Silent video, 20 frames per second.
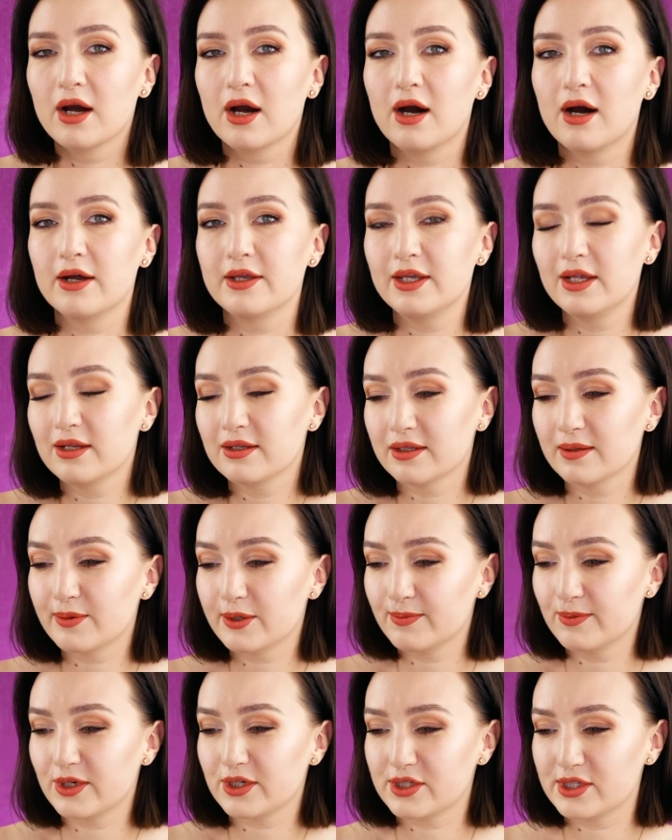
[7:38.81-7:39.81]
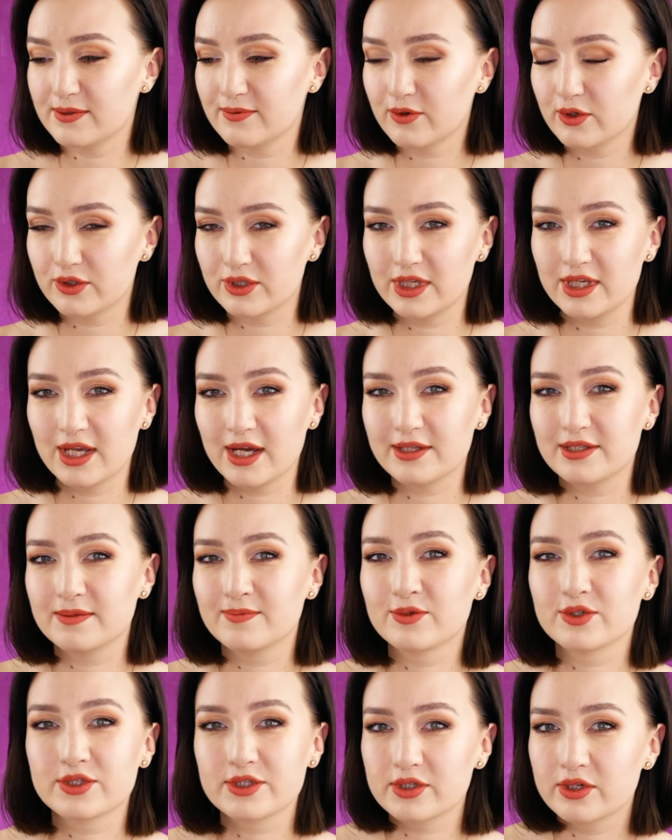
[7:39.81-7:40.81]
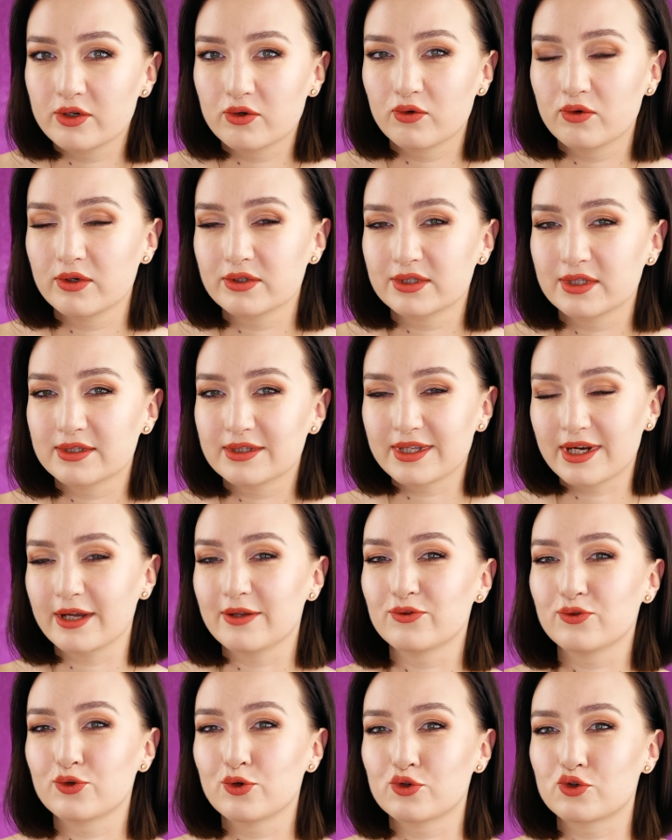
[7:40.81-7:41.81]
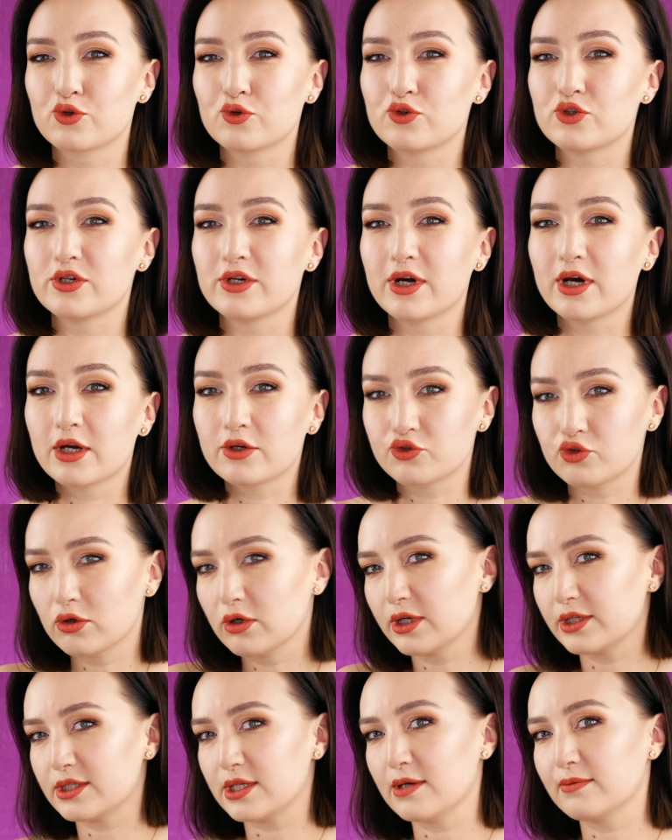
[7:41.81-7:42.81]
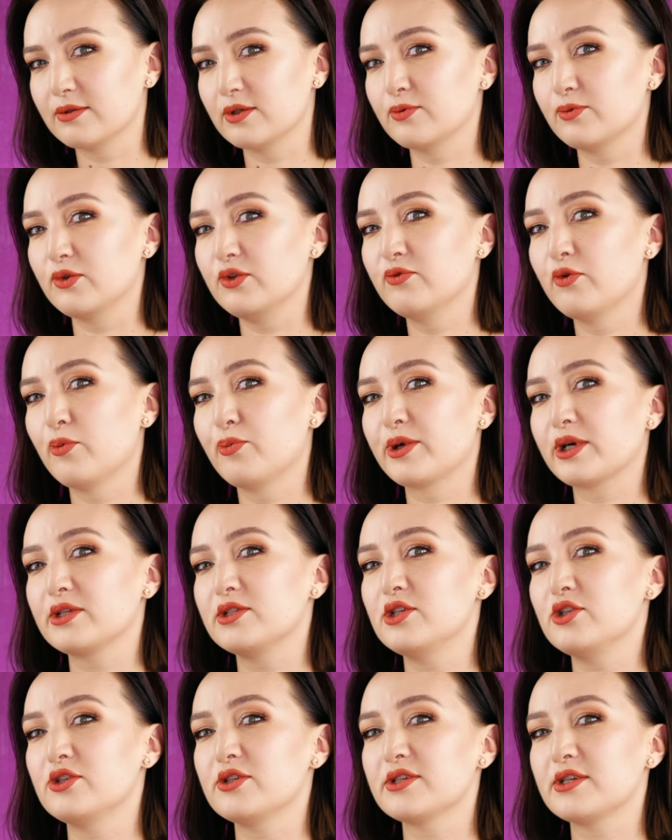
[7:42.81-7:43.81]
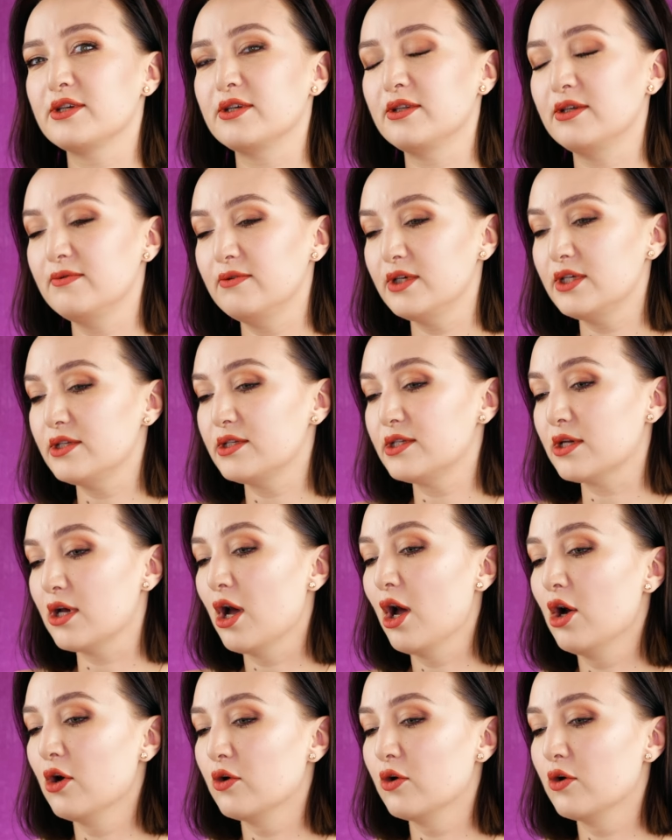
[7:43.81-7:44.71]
А, или, например, сегодня я демонстрирую этот тренд тоже очень хорошо, хотя вы его практически не видите.